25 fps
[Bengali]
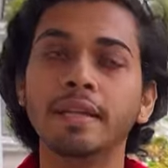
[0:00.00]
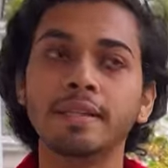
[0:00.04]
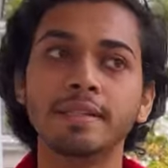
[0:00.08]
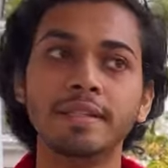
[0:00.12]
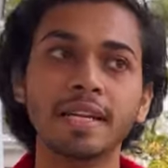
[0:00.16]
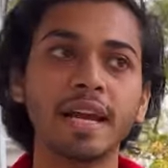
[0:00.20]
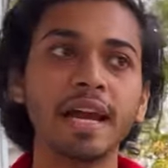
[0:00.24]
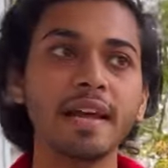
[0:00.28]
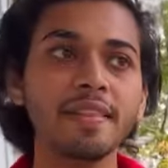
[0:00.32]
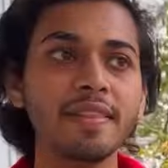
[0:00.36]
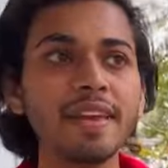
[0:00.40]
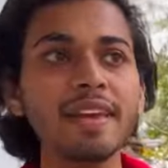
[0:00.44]

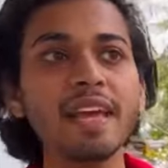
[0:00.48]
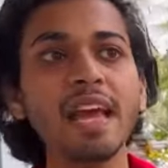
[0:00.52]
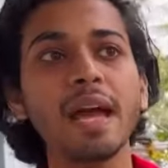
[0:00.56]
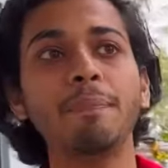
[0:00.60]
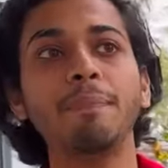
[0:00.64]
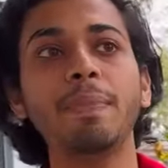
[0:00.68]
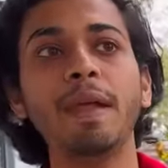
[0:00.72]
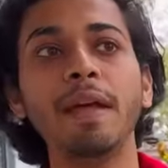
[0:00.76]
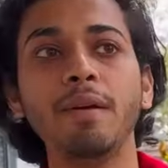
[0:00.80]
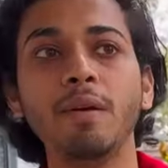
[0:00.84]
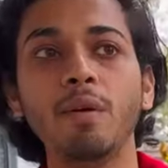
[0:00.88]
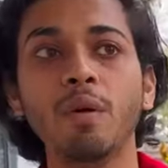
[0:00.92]
যেখান থেকে
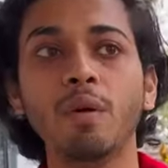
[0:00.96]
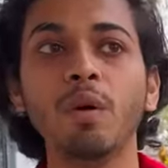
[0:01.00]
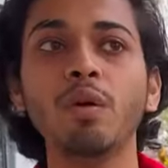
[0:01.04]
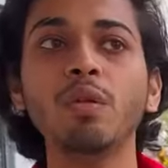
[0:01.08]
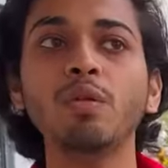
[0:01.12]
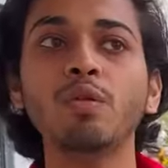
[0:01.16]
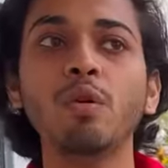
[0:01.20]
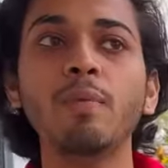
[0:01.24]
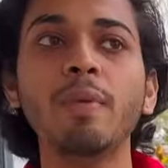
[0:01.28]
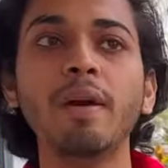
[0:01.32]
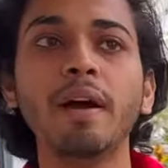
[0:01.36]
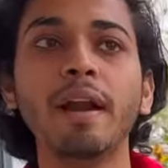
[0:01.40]
অ্যাপ্লাই করো
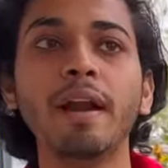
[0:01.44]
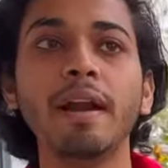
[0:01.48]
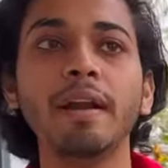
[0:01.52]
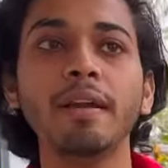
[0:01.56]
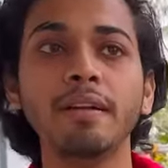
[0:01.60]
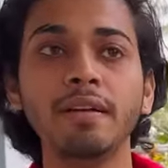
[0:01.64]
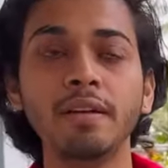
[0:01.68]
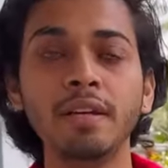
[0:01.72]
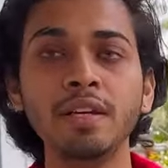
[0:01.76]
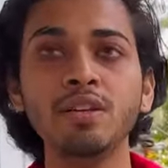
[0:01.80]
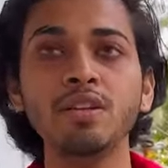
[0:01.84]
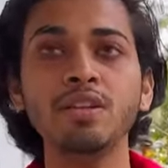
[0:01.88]
তোমার
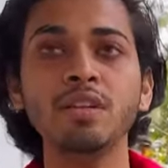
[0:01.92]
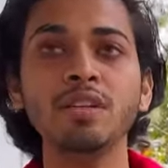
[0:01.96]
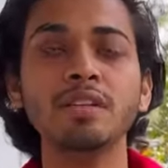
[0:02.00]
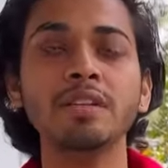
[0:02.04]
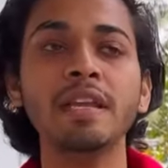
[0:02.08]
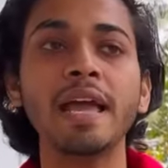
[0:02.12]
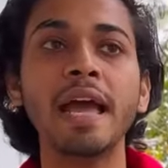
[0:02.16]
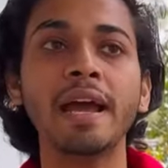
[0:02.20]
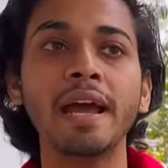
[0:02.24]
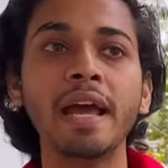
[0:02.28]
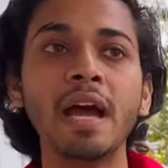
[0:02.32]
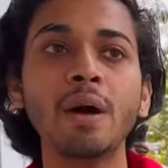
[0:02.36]
নিজস্ব
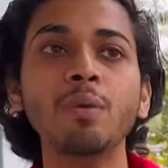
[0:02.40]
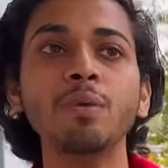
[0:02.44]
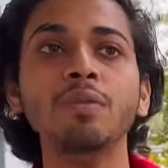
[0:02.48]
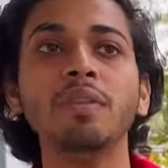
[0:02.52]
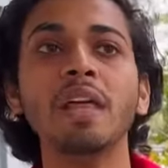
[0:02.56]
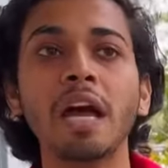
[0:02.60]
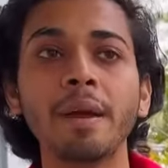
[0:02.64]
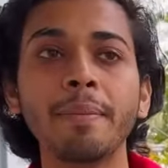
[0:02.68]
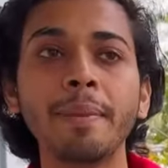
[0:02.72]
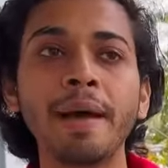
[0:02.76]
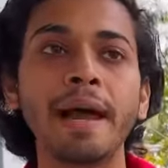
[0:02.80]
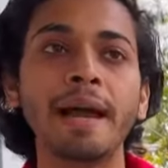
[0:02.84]
একটা অ্যাকাউন্ট
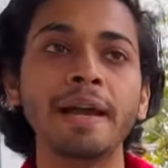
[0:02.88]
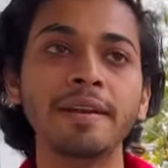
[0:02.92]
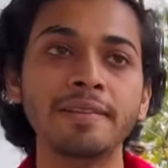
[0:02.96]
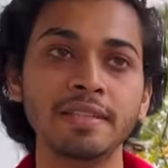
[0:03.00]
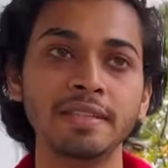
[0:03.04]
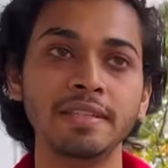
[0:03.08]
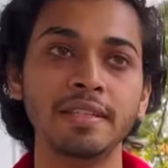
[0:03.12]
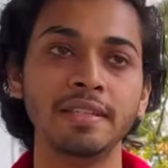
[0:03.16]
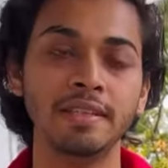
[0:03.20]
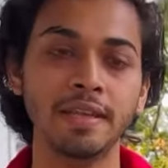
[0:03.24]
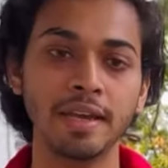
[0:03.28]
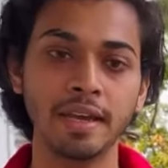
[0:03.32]
থাকবে
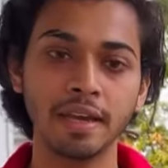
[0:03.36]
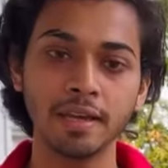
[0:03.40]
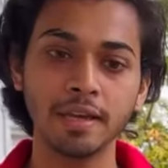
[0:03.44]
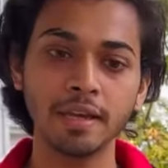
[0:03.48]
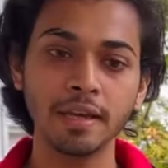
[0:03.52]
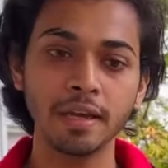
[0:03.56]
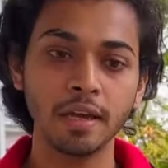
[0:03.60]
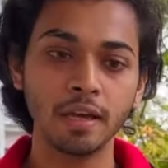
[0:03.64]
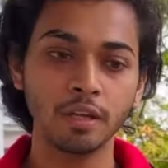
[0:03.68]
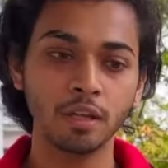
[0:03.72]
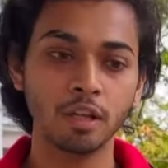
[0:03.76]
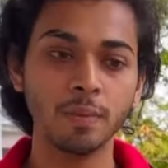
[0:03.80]
আইআরসিসিতে
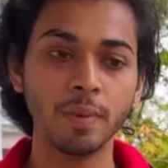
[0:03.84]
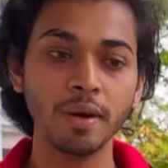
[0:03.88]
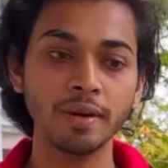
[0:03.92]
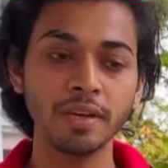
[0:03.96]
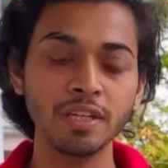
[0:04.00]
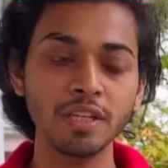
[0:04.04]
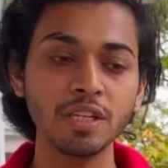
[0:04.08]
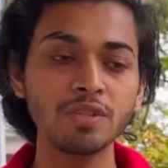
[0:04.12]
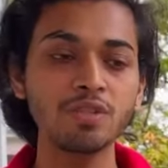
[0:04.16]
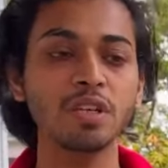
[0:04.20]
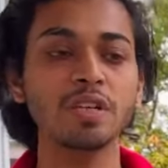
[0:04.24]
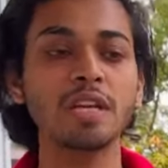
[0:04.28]
তোমার
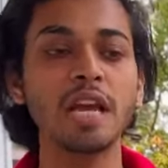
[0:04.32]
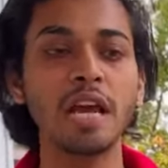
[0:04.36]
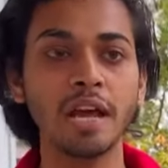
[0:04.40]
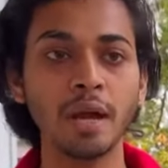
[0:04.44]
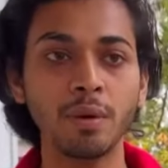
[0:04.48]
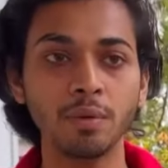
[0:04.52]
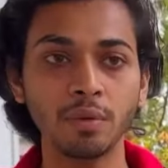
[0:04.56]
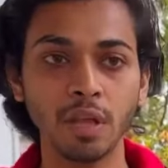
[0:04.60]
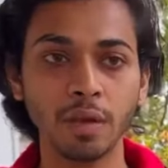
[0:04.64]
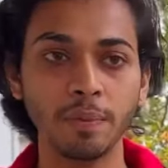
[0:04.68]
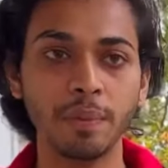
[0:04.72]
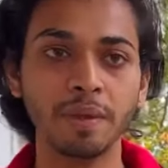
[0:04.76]
নিজস্ব একটা
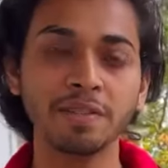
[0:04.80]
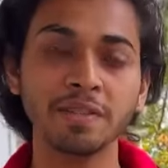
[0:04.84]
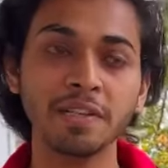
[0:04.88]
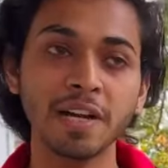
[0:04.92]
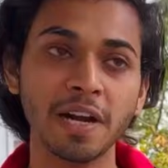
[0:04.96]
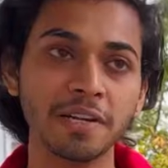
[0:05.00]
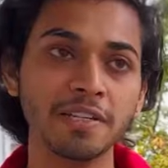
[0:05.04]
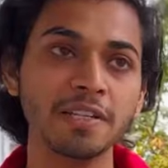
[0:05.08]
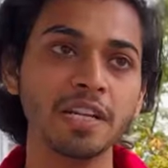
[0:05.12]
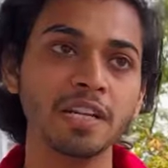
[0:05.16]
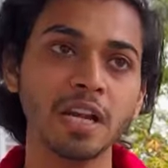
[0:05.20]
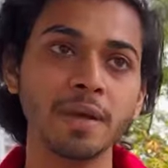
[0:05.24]
অ্যাকাউন্ট থাকবে
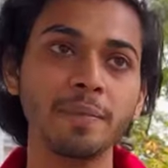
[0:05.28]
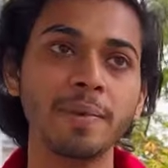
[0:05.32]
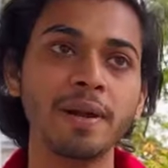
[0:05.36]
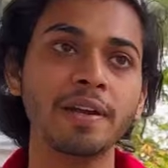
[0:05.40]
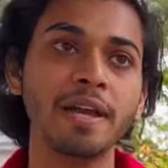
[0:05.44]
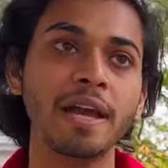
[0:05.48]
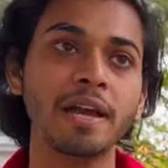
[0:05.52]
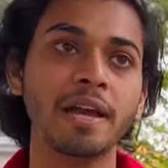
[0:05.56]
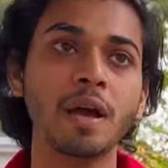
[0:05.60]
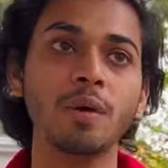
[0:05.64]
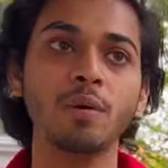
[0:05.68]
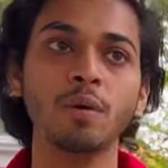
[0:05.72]
যার যার নামে
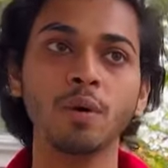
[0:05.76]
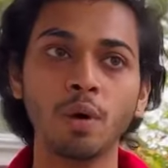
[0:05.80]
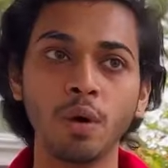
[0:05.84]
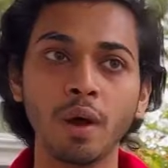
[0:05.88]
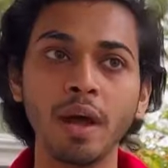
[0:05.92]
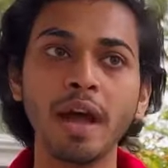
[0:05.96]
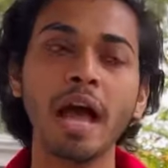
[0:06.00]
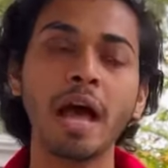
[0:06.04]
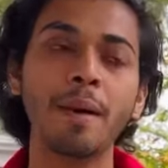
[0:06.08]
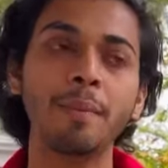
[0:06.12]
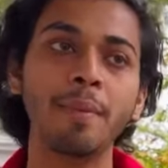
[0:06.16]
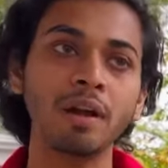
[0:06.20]
একটা অ্যাকাউন্ট
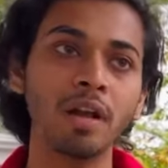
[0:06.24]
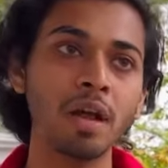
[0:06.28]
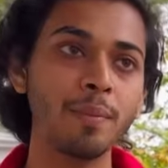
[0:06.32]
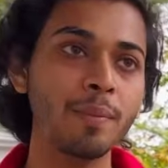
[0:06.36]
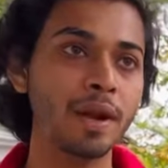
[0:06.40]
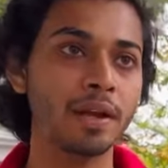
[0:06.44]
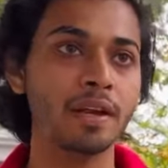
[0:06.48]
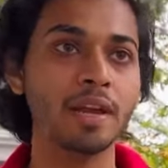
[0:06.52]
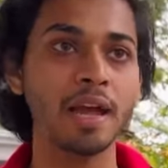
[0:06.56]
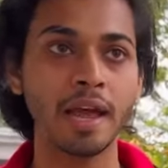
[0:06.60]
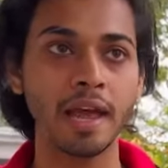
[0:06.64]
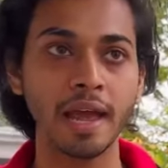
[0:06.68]
হয় আমার নামে
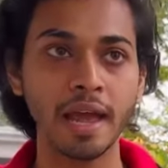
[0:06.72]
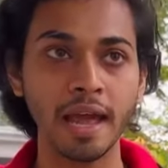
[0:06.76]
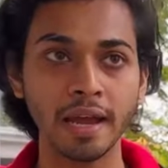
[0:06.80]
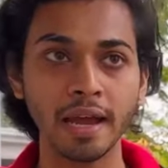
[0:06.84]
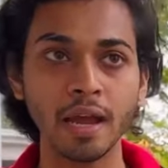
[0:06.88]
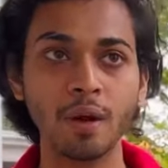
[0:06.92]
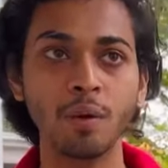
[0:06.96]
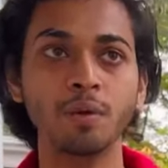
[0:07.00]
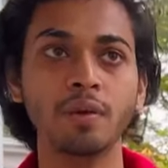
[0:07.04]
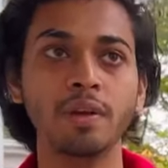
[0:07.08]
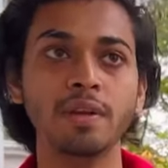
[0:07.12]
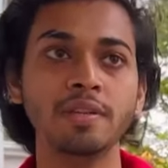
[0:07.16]
একটা
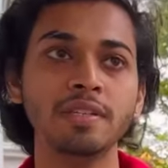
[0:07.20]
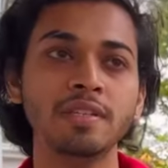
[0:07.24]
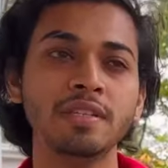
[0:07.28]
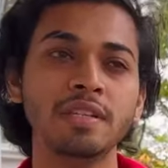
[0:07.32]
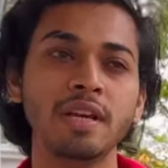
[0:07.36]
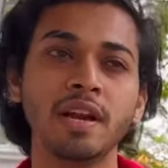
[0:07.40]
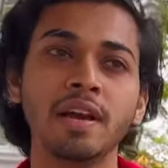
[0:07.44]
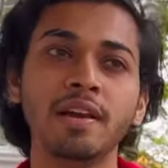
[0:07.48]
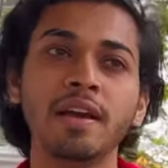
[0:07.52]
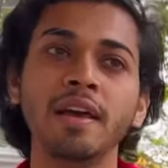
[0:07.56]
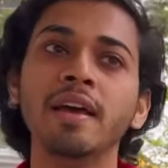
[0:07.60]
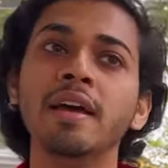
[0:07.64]
অ্যাকাউন্ট আছে
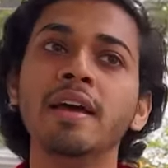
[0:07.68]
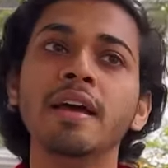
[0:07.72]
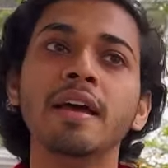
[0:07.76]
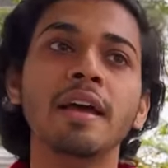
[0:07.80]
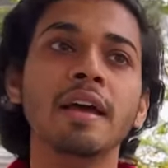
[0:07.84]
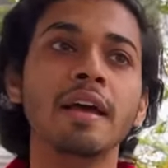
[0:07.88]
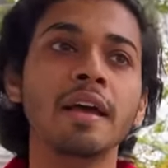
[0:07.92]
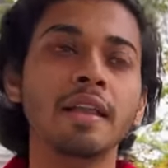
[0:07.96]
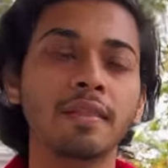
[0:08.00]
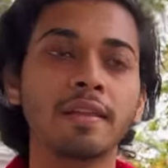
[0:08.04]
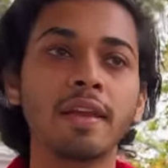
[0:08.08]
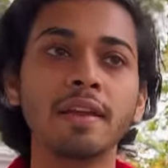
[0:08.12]
সেখানে
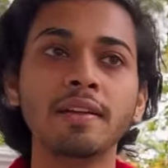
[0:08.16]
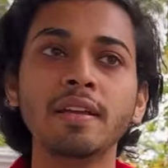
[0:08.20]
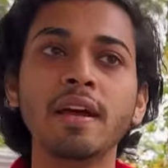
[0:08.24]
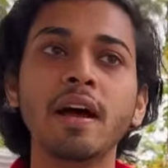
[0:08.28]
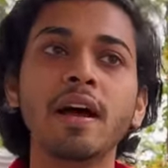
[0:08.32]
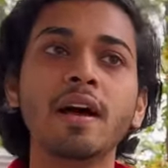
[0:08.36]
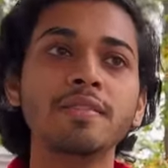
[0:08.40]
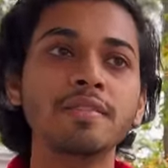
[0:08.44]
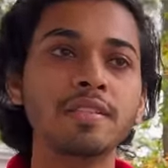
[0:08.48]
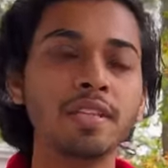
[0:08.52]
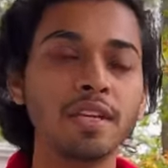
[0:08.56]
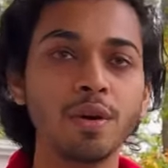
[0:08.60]
তিনটা
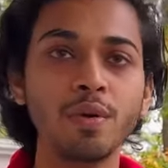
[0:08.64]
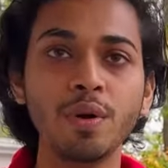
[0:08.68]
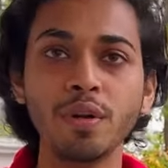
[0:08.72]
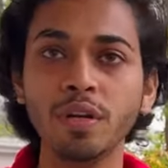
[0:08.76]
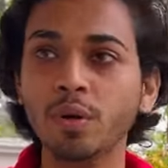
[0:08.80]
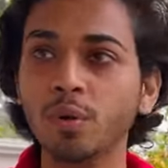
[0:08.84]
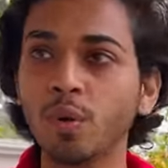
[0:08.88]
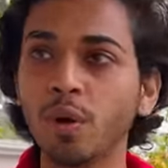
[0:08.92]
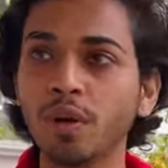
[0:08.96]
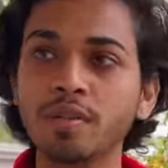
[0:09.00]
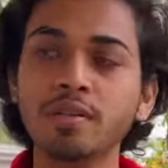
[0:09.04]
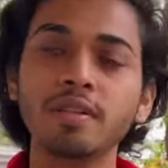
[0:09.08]
সিকিউরিটি
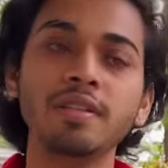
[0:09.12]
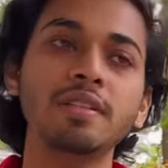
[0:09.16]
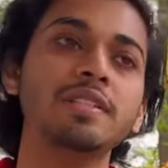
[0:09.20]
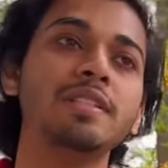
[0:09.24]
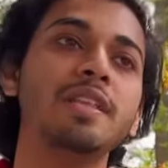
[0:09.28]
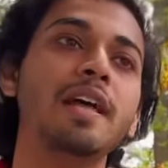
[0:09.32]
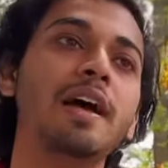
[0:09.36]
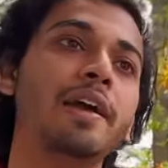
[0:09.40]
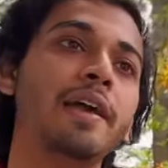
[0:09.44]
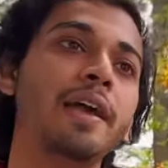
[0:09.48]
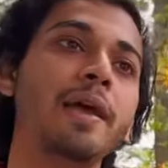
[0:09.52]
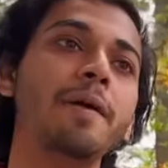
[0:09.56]
কোয়েশনস
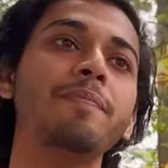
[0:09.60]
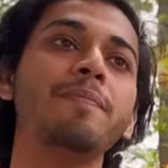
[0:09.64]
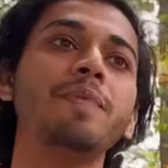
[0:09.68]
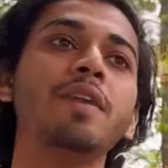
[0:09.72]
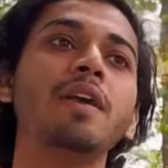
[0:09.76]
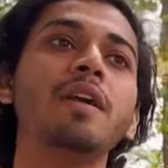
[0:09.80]
থাকে